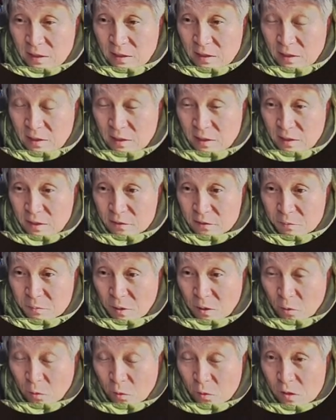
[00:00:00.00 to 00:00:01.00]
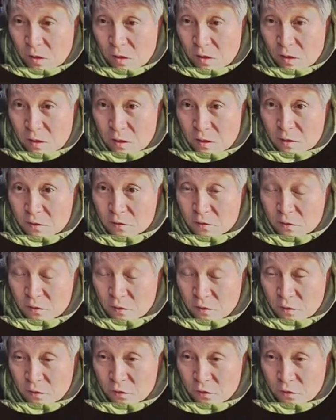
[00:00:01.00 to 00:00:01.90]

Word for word: 아, 정말 오늘 그